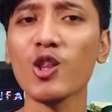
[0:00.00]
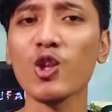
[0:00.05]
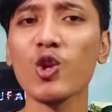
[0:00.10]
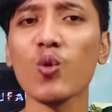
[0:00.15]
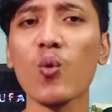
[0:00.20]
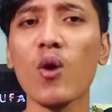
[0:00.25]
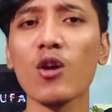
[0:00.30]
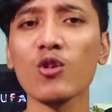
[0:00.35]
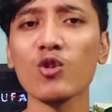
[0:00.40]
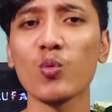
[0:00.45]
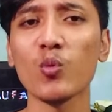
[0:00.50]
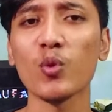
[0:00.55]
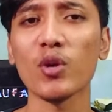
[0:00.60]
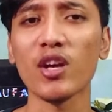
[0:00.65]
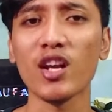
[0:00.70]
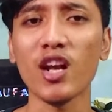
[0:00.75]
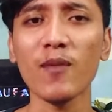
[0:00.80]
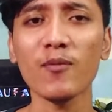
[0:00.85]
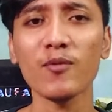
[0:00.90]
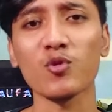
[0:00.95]
atur waktu
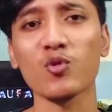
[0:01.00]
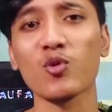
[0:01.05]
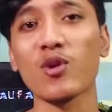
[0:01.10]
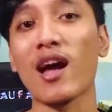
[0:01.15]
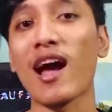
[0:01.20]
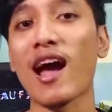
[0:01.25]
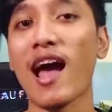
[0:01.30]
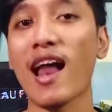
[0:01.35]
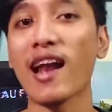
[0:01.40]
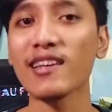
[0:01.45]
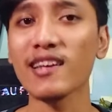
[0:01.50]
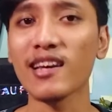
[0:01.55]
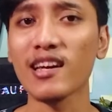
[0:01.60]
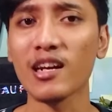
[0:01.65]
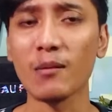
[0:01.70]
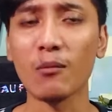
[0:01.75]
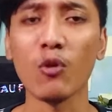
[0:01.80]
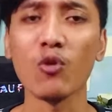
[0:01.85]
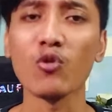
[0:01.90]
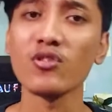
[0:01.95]
menginap sesuka
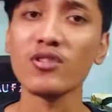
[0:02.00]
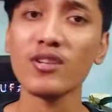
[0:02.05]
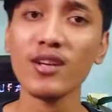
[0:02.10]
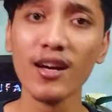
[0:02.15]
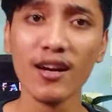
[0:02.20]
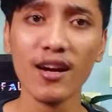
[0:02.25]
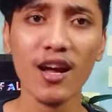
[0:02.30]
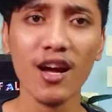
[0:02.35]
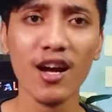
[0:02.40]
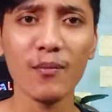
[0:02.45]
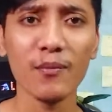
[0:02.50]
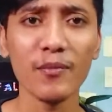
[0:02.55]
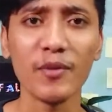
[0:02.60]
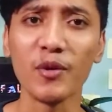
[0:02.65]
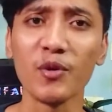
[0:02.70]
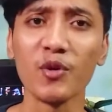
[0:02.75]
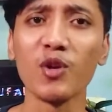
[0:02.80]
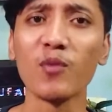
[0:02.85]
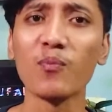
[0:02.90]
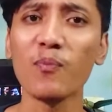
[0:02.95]
kalian, mau sekarang,
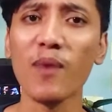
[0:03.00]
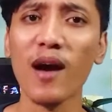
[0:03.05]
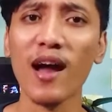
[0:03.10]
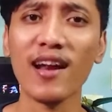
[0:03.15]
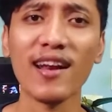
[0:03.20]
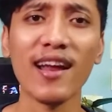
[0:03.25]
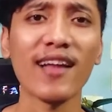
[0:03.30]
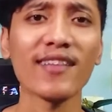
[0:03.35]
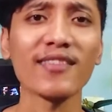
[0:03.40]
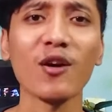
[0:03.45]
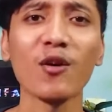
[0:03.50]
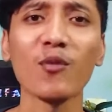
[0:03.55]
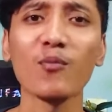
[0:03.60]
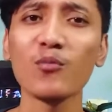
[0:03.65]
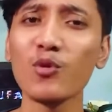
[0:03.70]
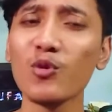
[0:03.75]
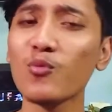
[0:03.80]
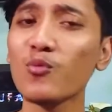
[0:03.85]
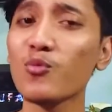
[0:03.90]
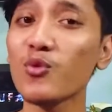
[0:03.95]
minggu depan,
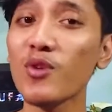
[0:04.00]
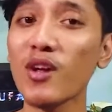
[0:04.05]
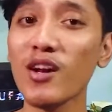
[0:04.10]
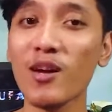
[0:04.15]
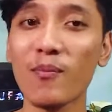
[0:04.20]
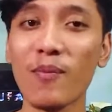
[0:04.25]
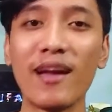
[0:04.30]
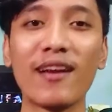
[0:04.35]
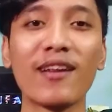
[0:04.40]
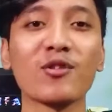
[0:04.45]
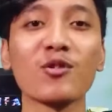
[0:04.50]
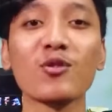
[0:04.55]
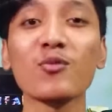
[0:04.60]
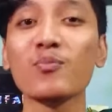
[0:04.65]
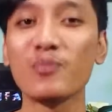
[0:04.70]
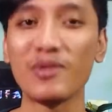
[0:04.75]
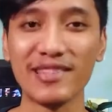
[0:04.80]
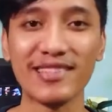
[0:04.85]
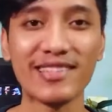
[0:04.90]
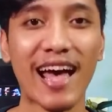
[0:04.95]
ataupun bulan depan itu
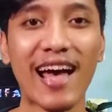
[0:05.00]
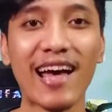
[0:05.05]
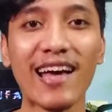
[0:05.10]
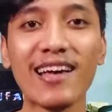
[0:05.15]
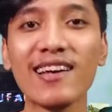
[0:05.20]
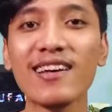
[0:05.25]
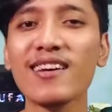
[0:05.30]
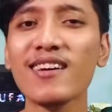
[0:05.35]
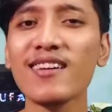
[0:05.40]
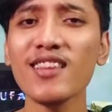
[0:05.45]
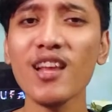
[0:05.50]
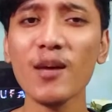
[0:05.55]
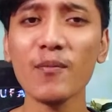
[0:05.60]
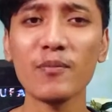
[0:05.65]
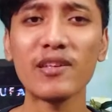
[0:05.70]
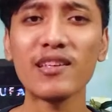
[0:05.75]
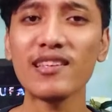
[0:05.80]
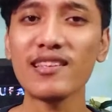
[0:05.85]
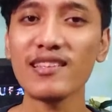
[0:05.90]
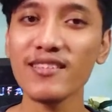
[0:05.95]
bisa.
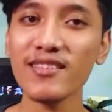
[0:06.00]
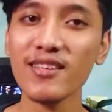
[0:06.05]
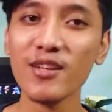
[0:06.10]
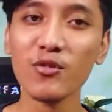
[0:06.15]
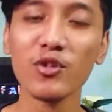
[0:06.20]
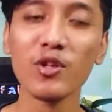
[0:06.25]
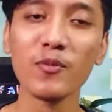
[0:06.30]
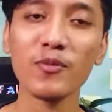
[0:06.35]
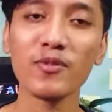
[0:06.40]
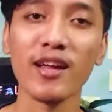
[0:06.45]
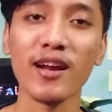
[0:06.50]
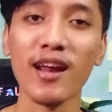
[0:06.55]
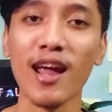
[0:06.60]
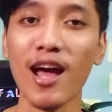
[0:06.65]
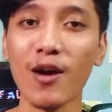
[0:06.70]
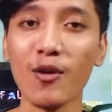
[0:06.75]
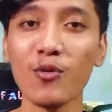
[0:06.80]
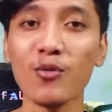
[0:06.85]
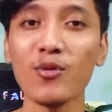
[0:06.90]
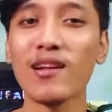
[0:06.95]
Tapi, satu tips dari
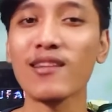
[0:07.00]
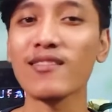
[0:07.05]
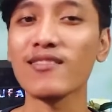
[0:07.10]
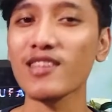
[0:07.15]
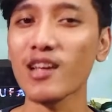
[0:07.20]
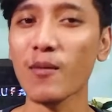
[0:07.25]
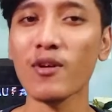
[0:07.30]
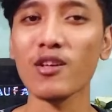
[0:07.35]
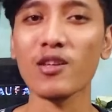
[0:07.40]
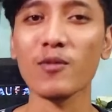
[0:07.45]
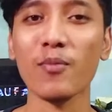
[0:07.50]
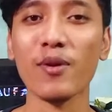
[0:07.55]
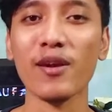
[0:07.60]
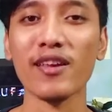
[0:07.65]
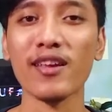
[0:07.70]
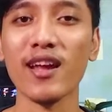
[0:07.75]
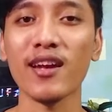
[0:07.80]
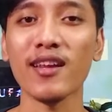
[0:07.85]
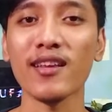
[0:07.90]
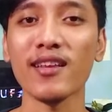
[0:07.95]
aku dan sama
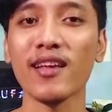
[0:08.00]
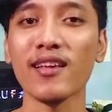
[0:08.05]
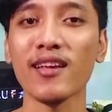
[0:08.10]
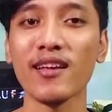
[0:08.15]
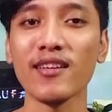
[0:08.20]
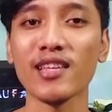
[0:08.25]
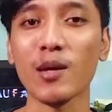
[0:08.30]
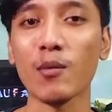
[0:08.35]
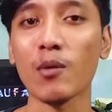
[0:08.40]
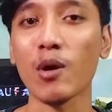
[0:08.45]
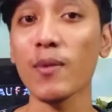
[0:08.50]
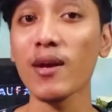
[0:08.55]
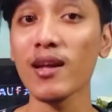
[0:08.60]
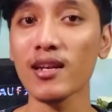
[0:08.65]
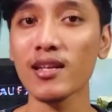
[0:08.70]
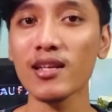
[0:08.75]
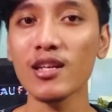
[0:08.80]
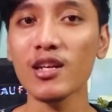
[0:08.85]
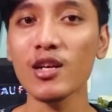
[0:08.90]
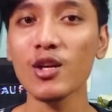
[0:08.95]
seperti yang ditanyain sama
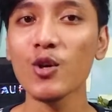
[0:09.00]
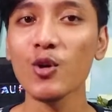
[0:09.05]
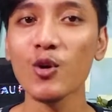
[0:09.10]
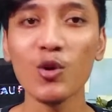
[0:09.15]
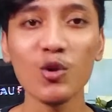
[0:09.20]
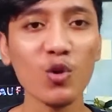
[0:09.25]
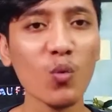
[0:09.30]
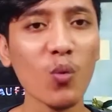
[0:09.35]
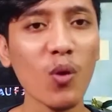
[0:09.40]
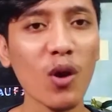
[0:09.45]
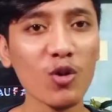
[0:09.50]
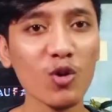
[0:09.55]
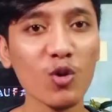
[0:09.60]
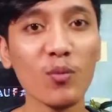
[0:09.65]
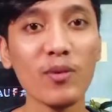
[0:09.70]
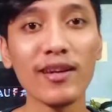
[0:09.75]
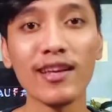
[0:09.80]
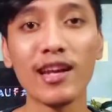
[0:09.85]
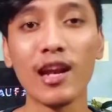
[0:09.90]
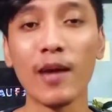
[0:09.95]
Meli, untuk
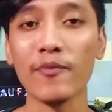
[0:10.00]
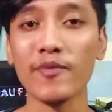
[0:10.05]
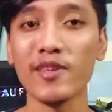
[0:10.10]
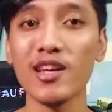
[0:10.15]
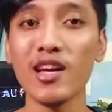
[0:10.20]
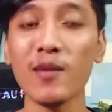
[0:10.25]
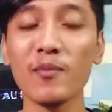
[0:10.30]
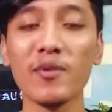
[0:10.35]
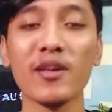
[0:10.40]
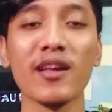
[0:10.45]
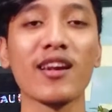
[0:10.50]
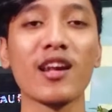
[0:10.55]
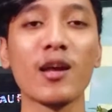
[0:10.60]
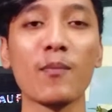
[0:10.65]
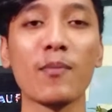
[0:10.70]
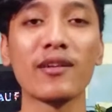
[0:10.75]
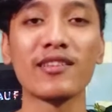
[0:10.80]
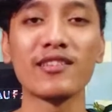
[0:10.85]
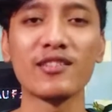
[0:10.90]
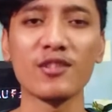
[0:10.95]
waktu menginapnya biar
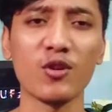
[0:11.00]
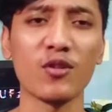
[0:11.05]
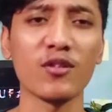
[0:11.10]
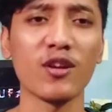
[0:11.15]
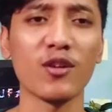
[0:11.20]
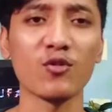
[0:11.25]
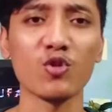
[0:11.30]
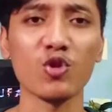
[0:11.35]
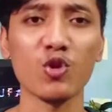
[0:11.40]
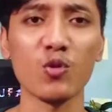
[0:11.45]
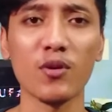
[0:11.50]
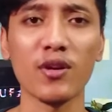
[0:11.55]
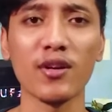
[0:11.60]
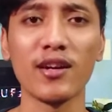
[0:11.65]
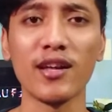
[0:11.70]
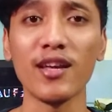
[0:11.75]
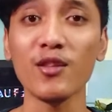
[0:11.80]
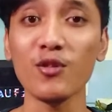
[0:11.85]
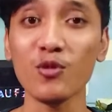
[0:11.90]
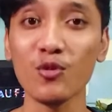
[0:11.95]
dapat diskon yang
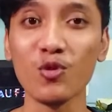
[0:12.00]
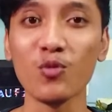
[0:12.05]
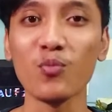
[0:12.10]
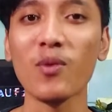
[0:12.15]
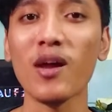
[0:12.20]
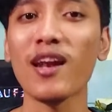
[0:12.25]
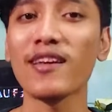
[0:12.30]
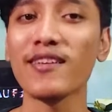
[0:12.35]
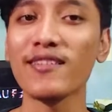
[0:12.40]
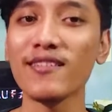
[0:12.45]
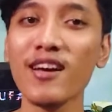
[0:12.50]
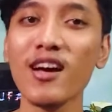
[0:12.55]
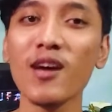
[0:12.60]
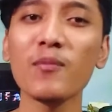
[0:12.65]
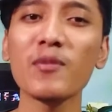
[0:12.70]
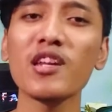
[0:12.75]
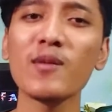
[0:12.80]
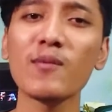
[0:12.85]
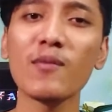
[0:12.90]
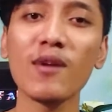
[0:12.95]
cukup gede itu paling
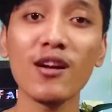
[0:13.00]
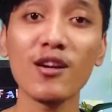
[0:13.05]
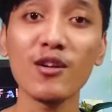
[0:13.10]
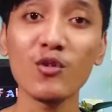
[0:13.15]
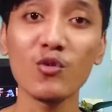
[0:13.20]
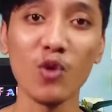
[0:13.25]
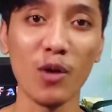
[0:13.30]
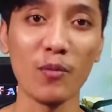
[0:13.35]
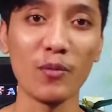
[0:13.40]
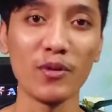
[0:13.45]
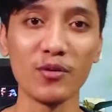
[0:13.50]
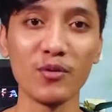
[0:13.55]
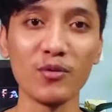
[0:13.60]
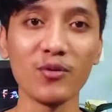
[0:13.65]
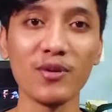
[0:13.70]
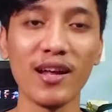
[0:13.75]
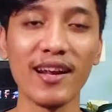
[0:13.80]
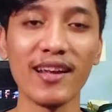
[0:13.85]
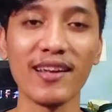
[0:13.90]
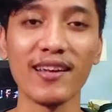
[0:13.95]
nggak minimal 2
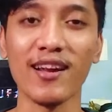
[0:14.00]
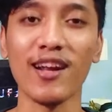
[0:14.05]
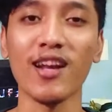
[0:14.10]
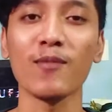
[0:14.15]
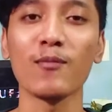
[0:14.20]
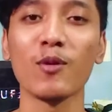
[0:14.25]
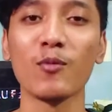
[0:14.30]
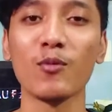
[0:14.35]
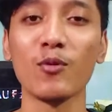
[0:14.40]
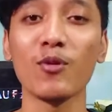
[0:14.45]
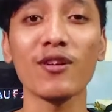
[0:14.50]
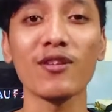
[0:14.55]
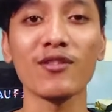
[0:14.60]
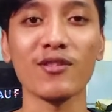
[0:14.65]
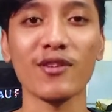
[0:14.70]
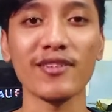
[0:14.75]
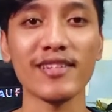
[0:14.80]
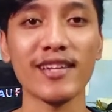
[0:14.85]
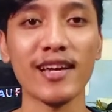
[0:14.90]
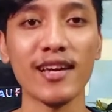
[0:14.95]
minggu dari kalian berburu
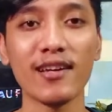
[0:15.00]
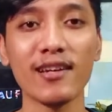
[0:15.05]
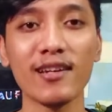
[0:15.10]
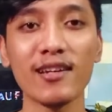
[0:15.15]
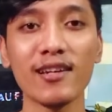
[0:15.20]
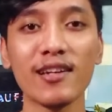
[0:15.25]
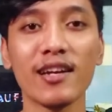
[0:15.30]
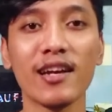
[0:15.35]
diskonnya.